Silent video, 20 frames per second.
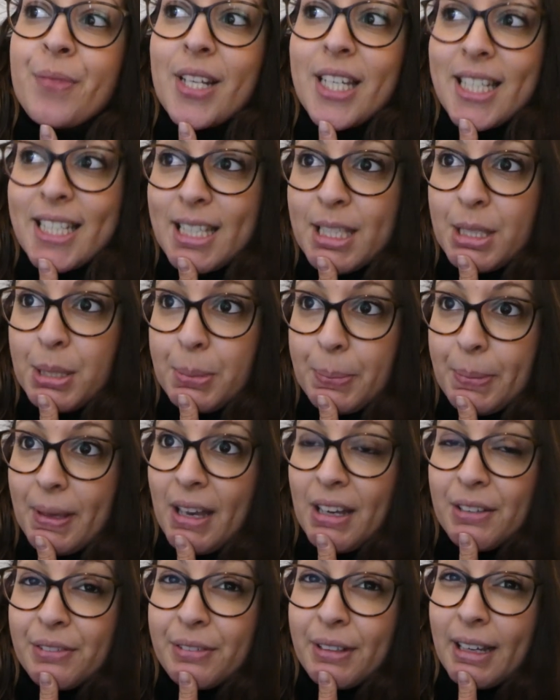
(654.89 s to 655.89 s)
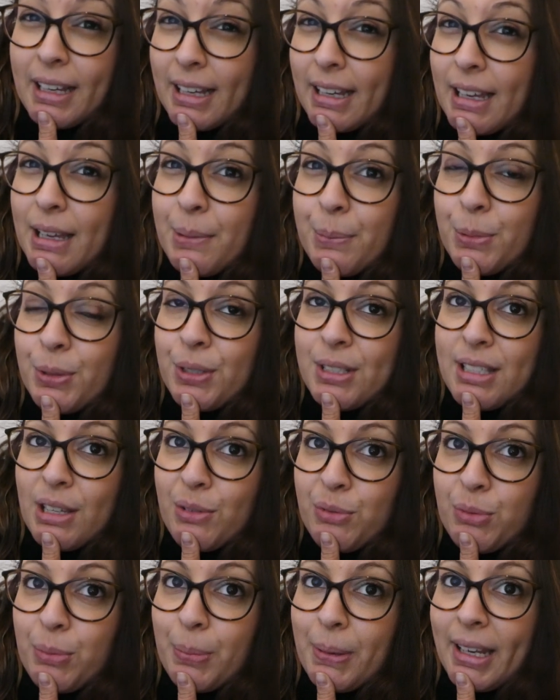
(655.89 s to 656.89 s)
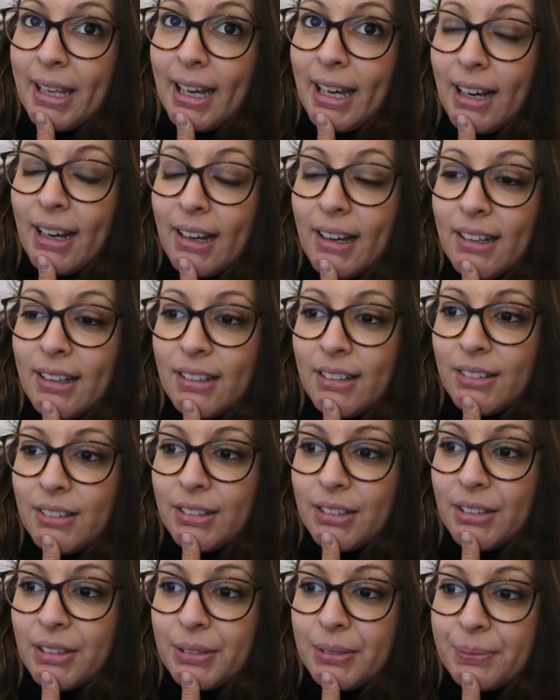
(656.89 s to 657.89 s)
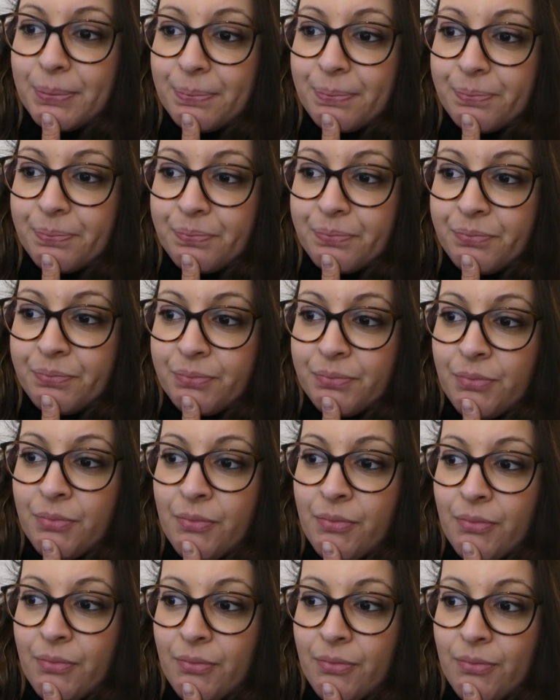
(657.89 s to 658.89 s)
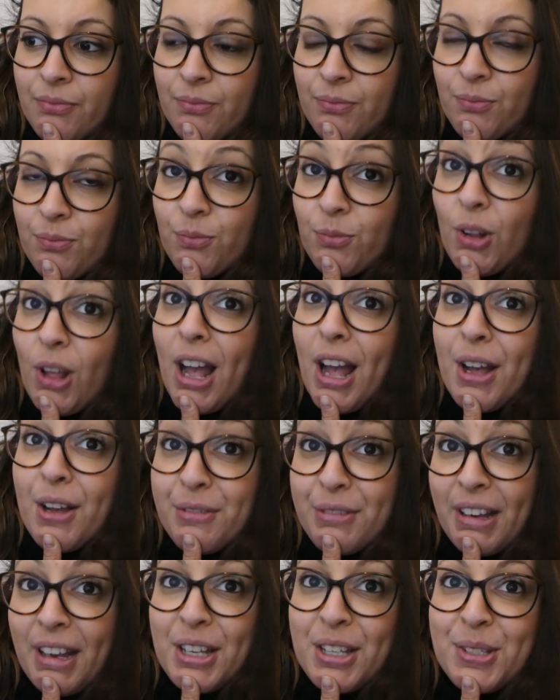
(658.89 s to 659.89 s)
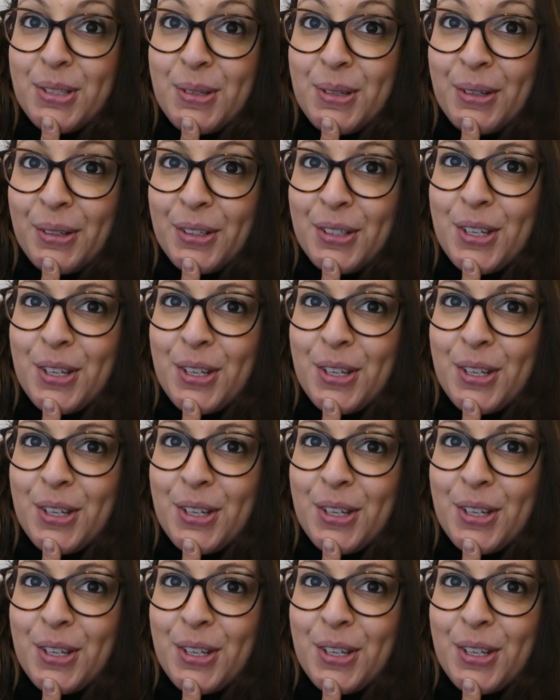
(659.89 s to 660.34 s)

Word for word: J'espère vraiment que ça vous plaira. Euh, affaire à suivre,